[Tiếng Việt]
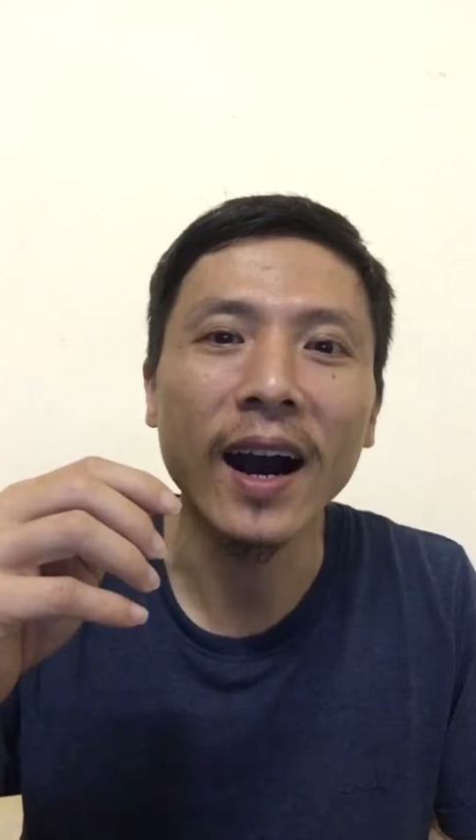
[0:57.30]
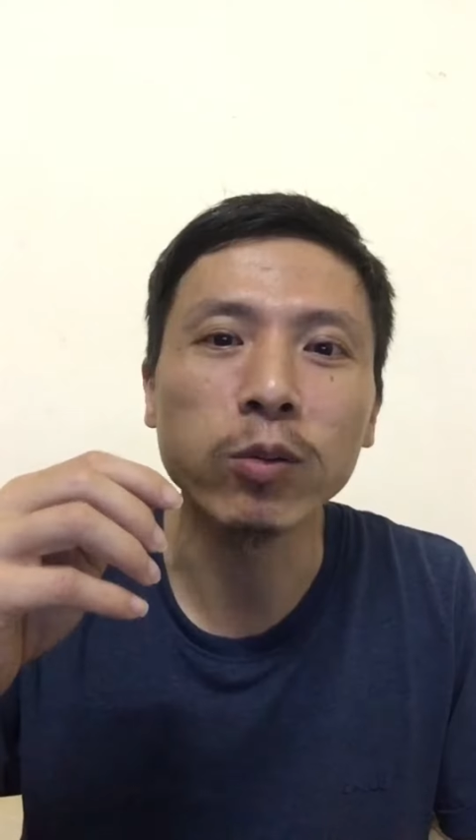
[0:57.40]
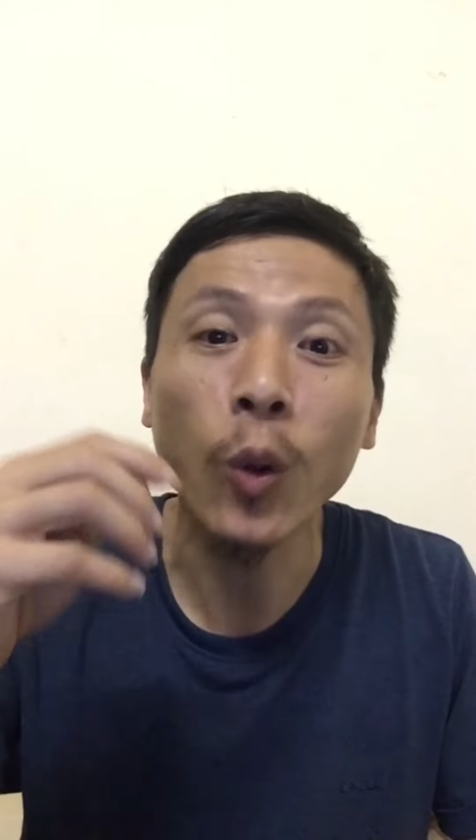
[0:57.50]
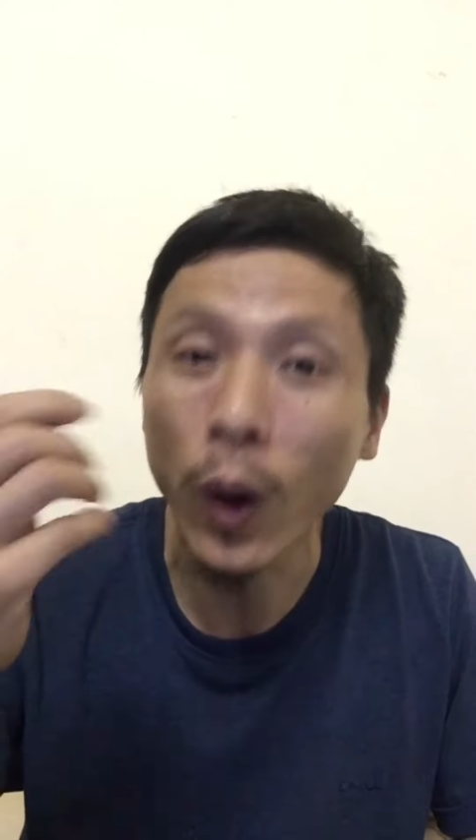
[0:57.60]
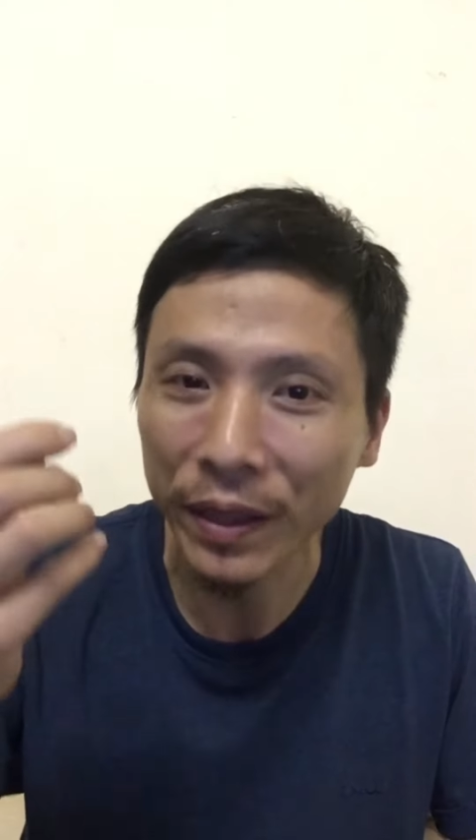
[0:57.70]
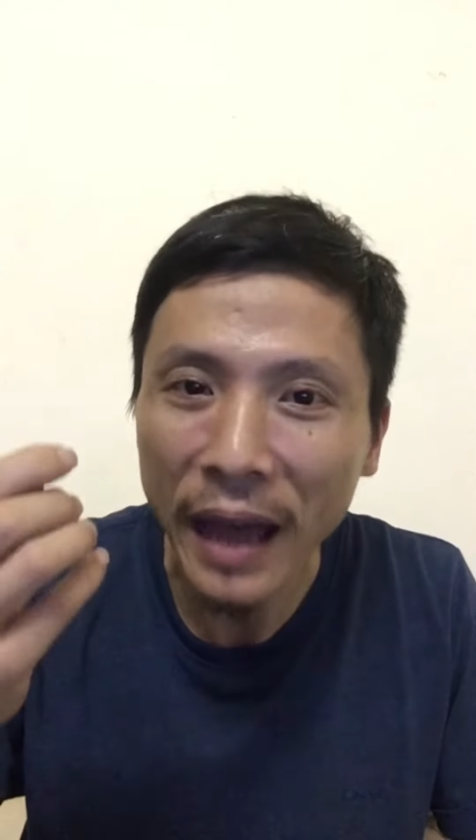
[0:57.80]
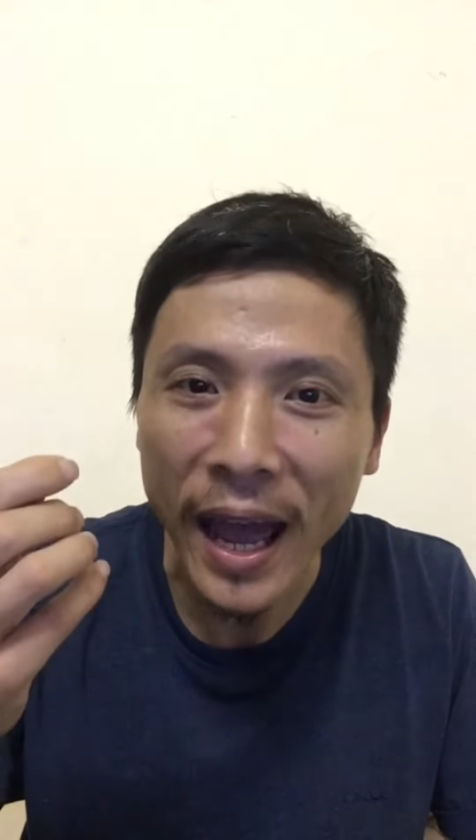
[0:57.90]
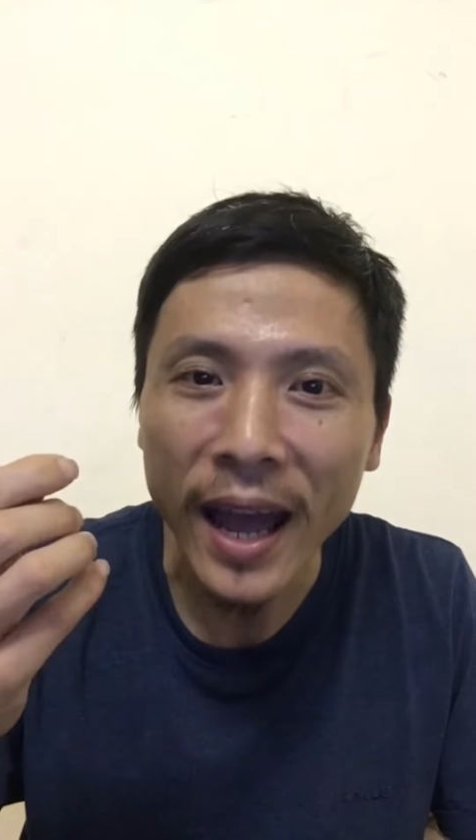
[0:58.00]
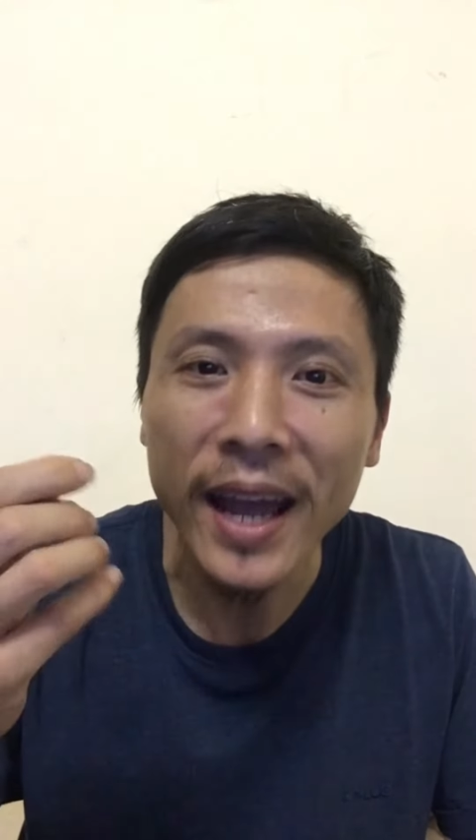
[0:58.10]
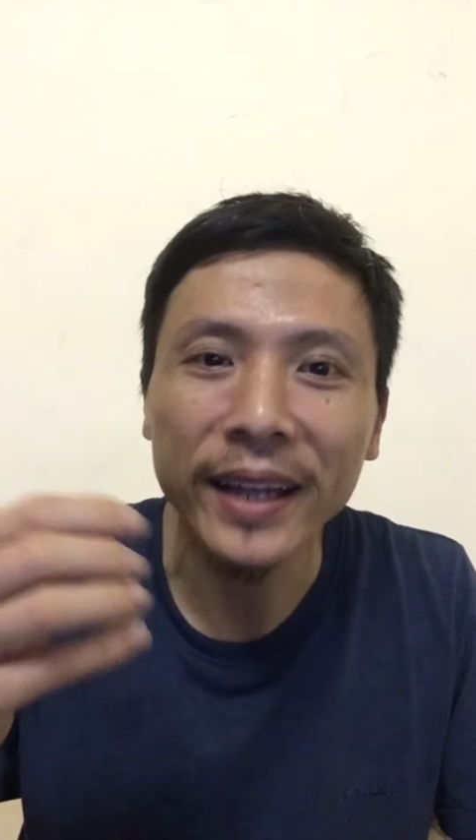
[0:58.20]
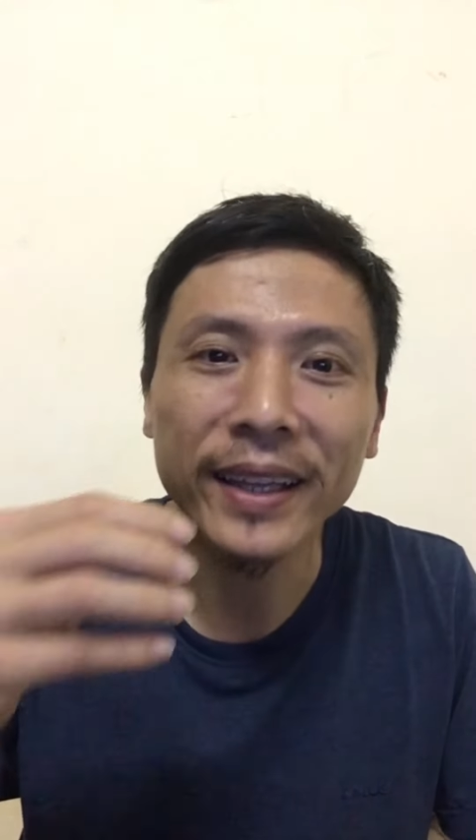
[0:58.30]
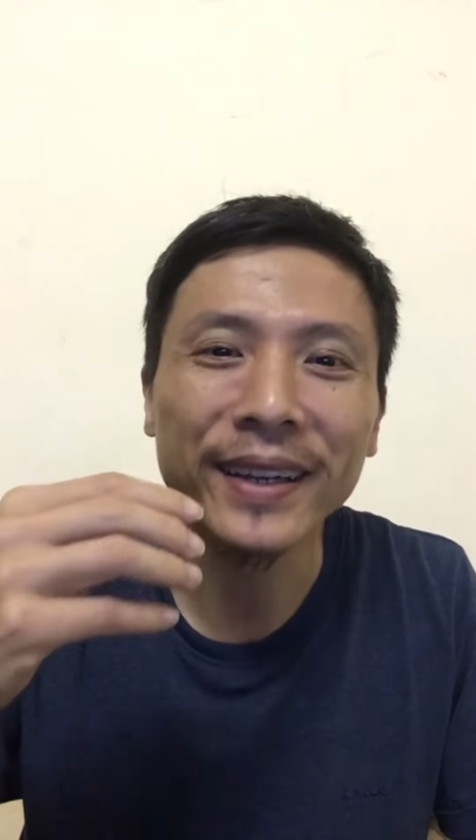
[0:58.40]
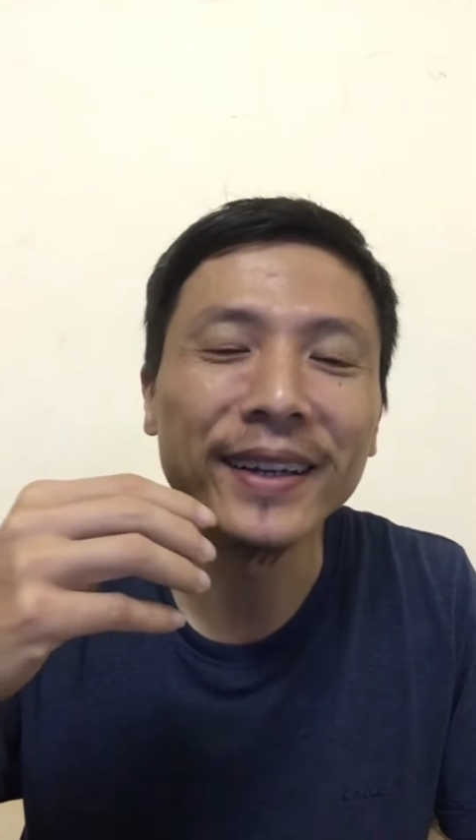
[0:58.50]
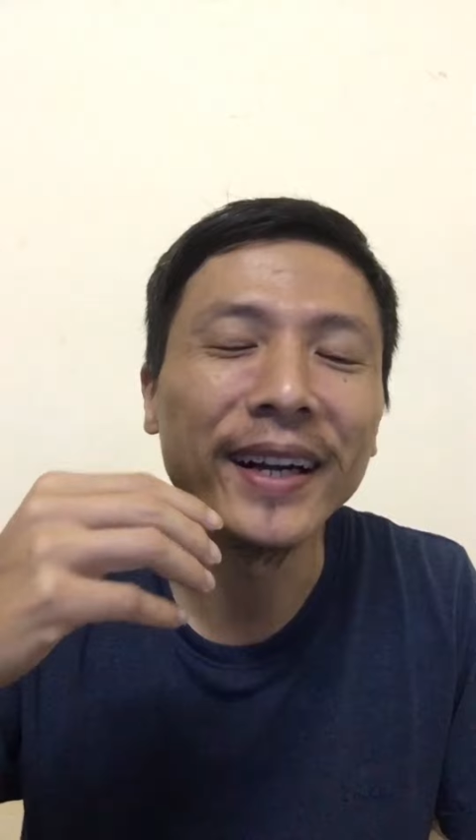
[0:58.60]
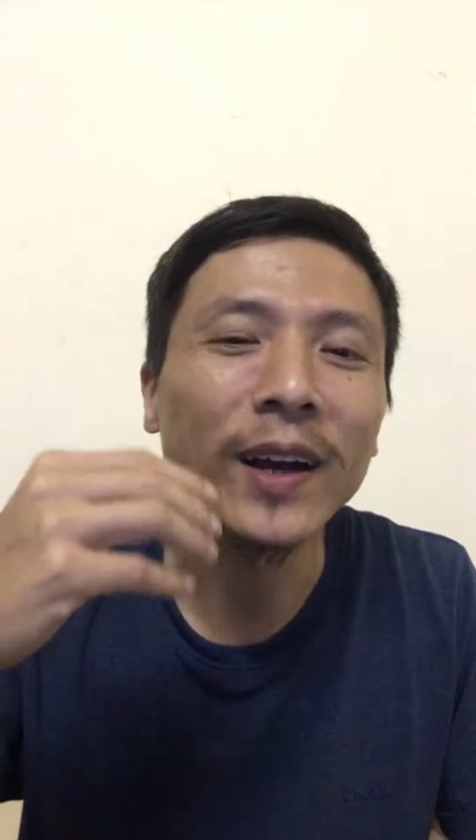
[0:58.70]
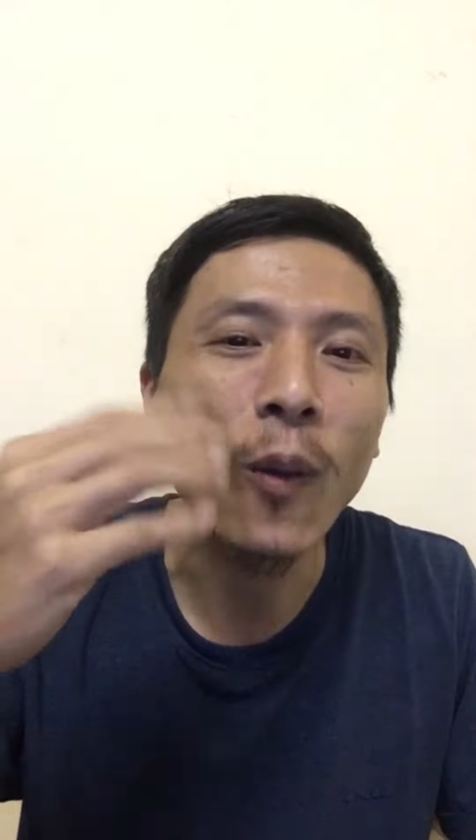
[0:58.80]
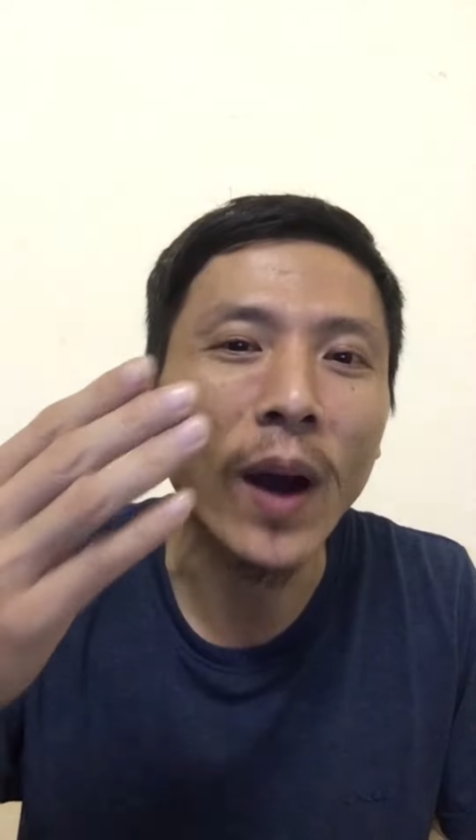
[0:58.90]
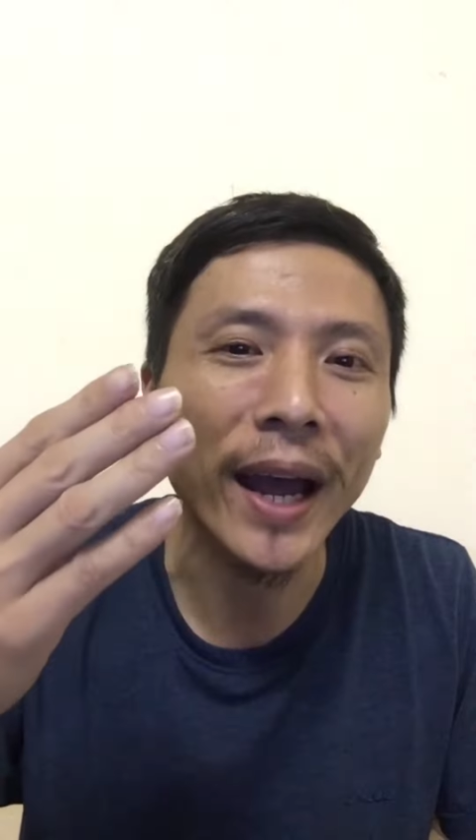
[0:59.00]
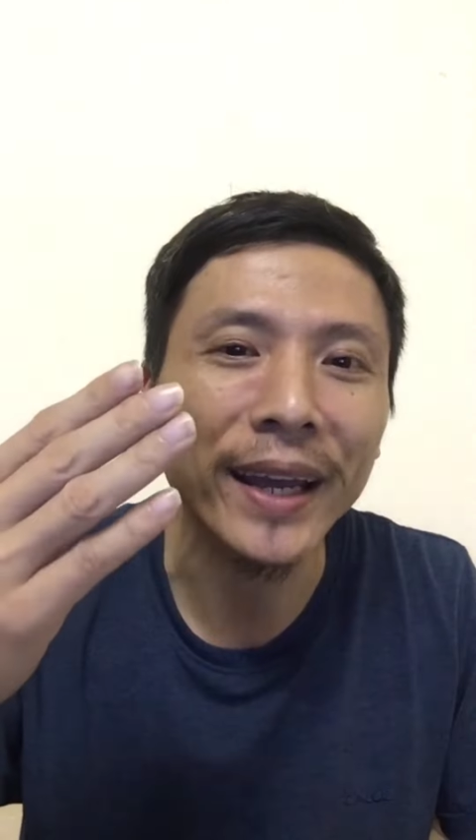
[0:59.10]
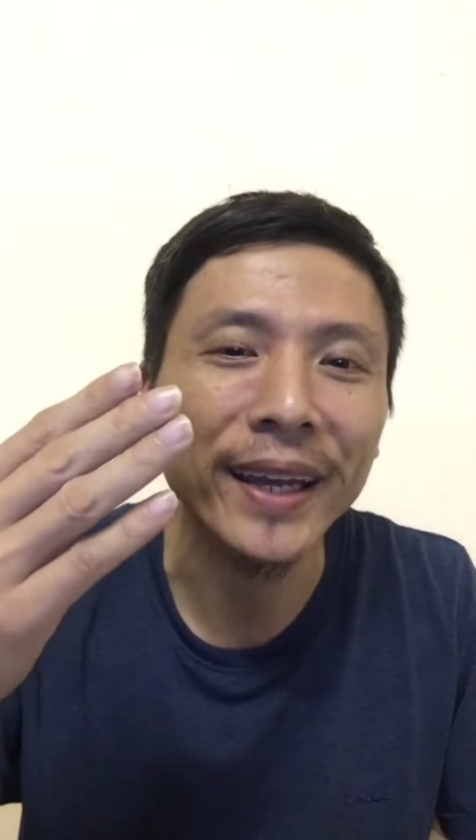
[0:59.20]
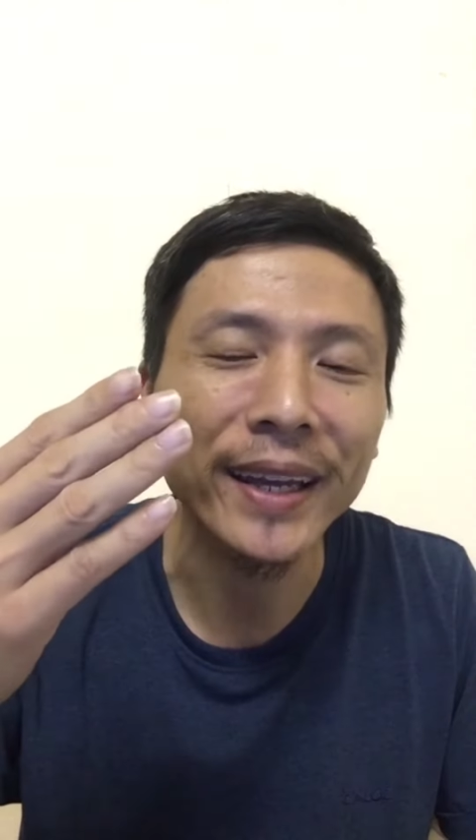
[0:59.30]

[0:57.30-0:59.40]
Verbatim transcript: học thuộc ra thì người nước ngoài